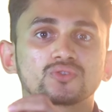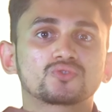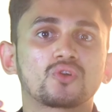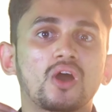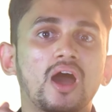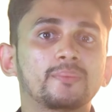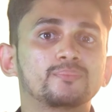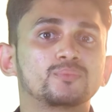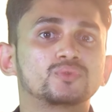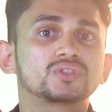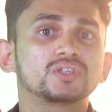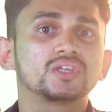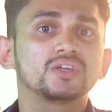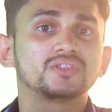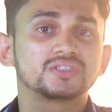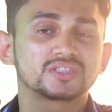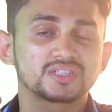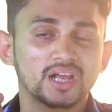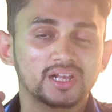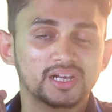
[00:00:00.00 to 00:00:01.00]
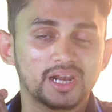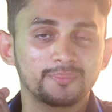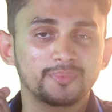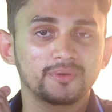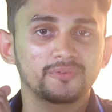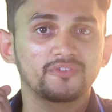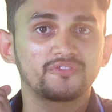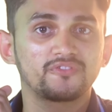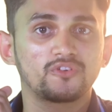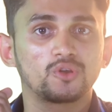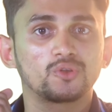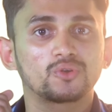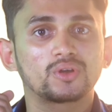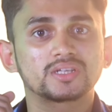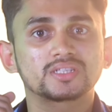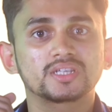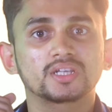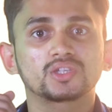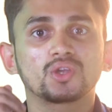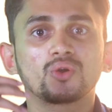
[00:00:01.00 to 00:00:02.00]
दोस्तों आप मुझे इंस्टाग्राम पर भी फॉलो
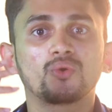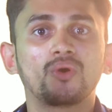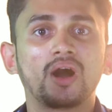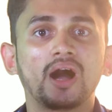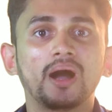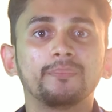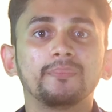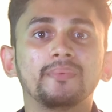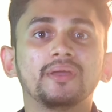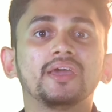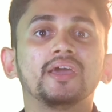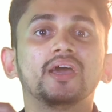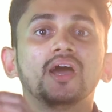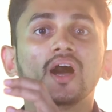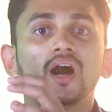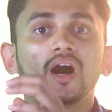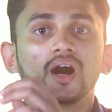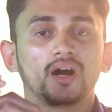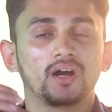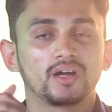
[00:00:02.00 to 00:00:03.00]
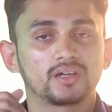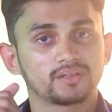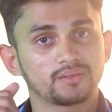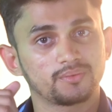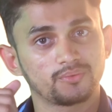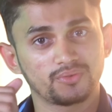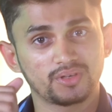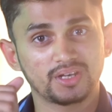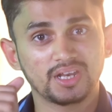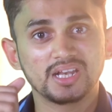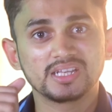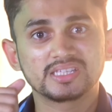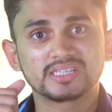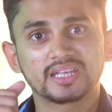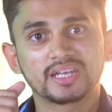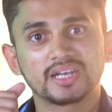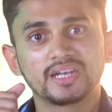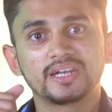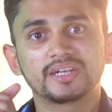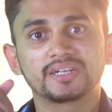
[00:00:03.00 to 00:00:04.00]
कर सकते हो वहाँ मैं और रेल
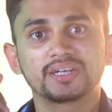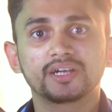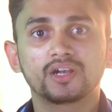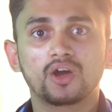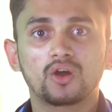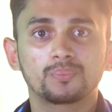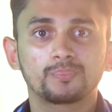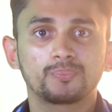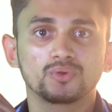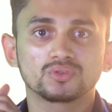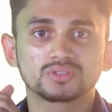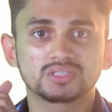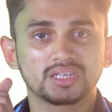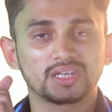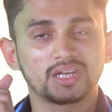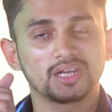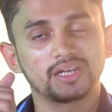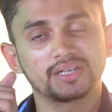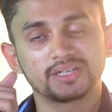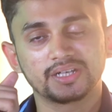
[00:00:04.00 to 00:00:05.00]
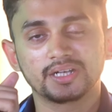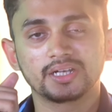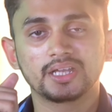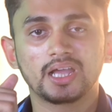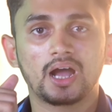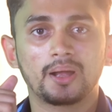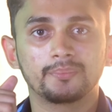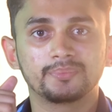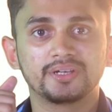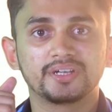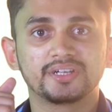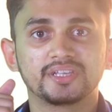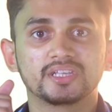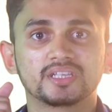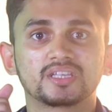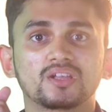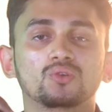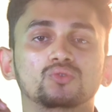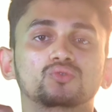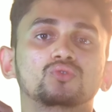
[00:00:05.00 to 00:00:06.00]
से रिलेटेड और पोस्ट से रिलेटेड अपडेट
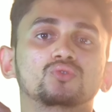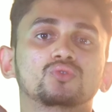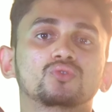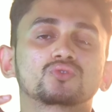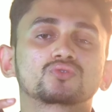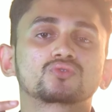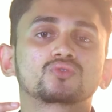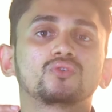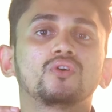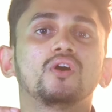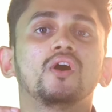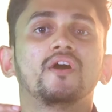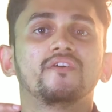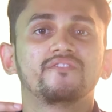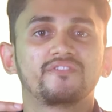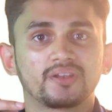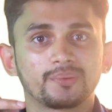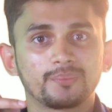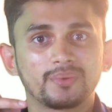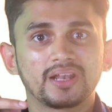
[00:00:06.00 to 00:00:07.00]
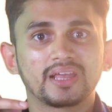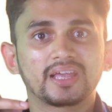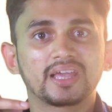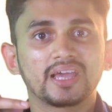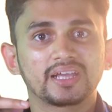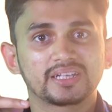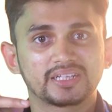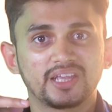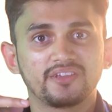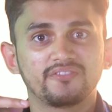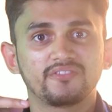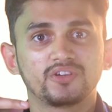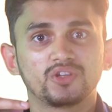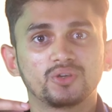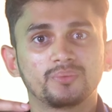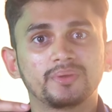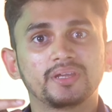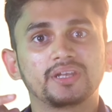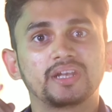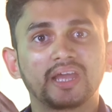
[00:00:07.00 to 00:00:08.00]
देता हूँ तो दोस्तों फिर मिलेंगे एक नई
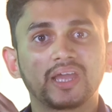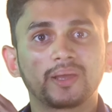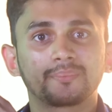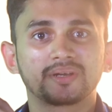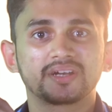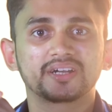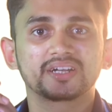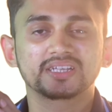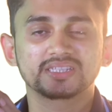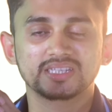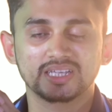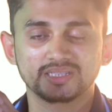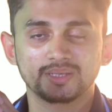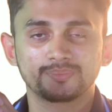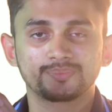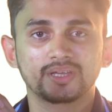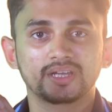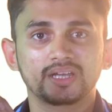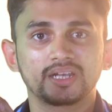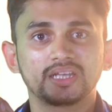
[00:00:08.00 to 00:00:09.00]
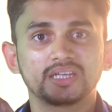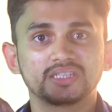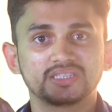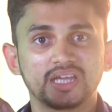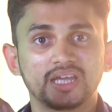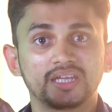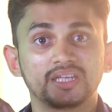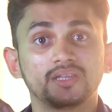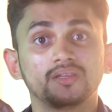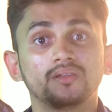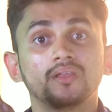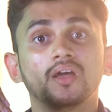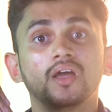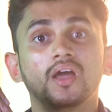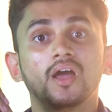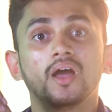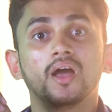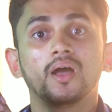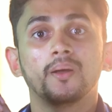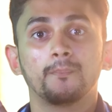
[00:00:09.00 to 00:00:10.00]
वीडियो में नए अपडेट के साथ जब तक के लिए जय हिंद
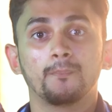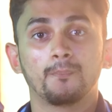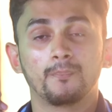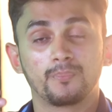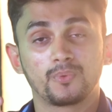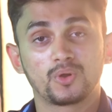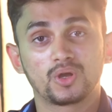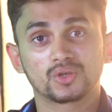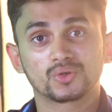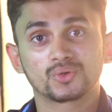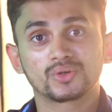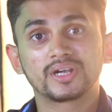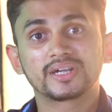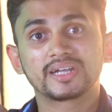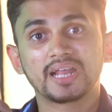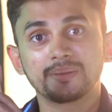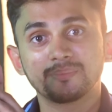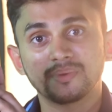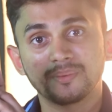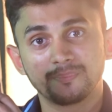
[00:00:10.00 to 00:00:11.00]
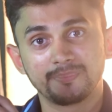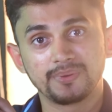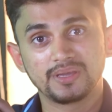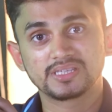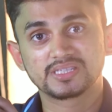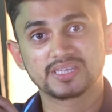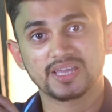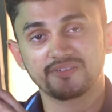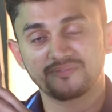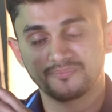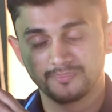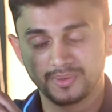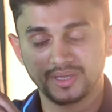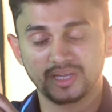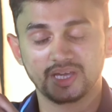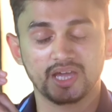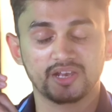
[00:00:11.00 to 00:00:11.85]
कोरोना टाइम में बी से बी